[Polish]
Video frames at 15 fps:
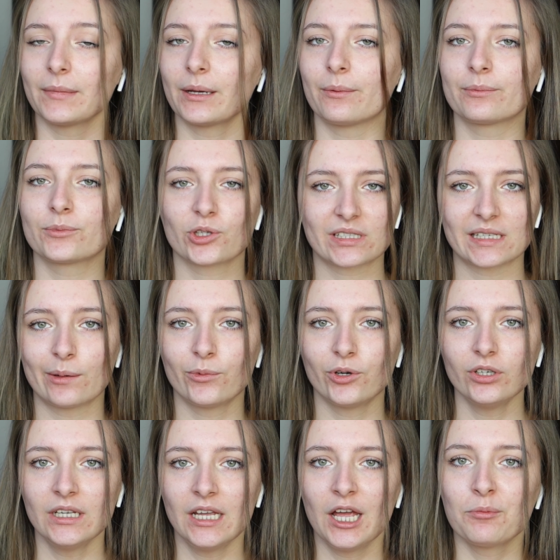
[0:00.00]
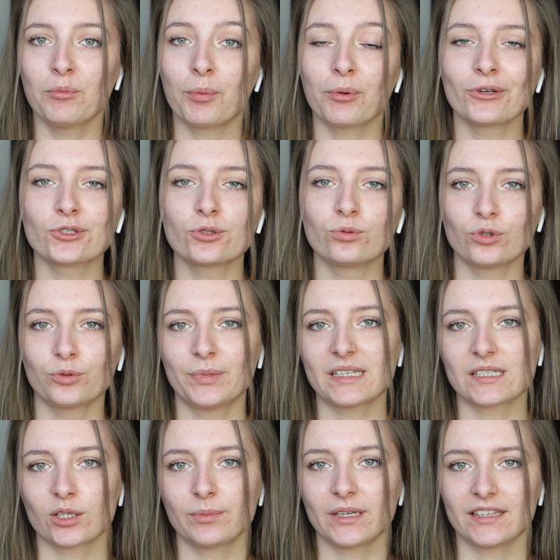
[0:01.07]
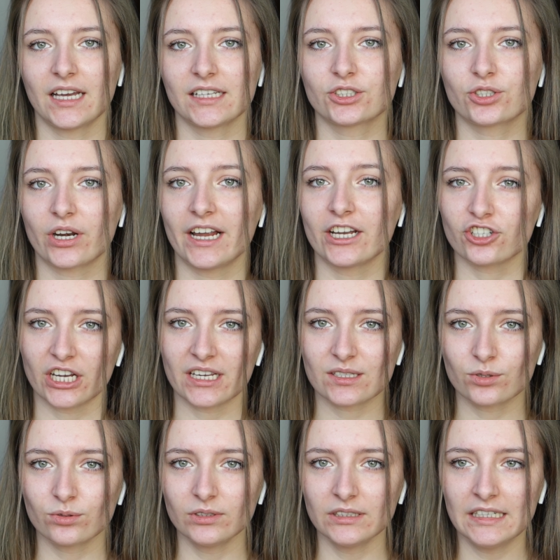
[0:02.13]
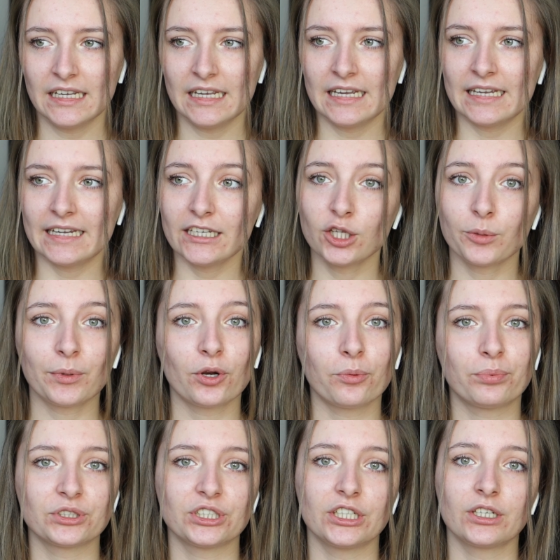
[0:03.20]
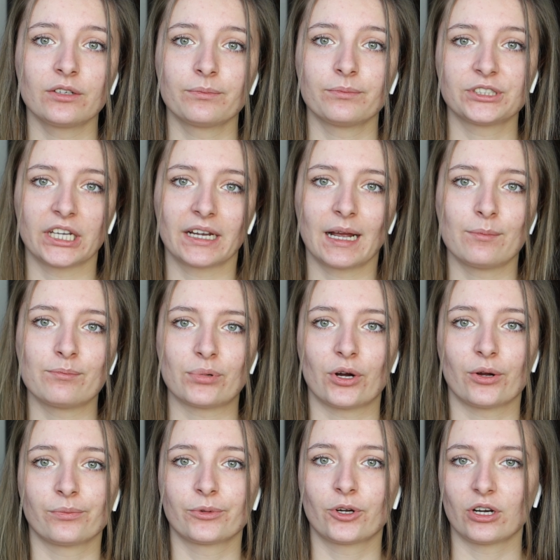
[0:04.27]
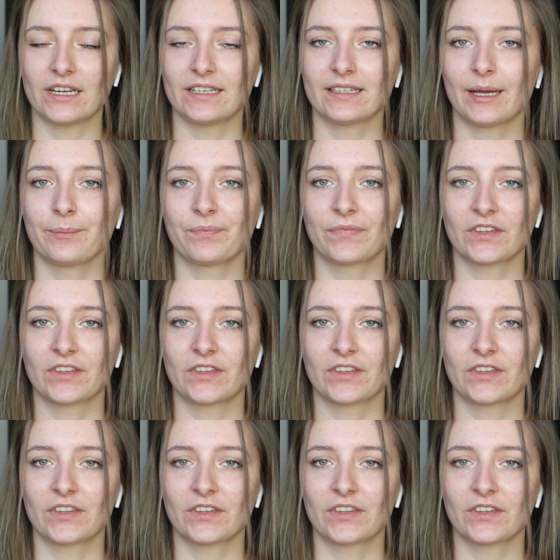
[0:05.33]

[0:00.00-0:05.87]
Miałam to samo, po prostu lubię sobie dać trochę czasu i dopiero później sięgam po kolejne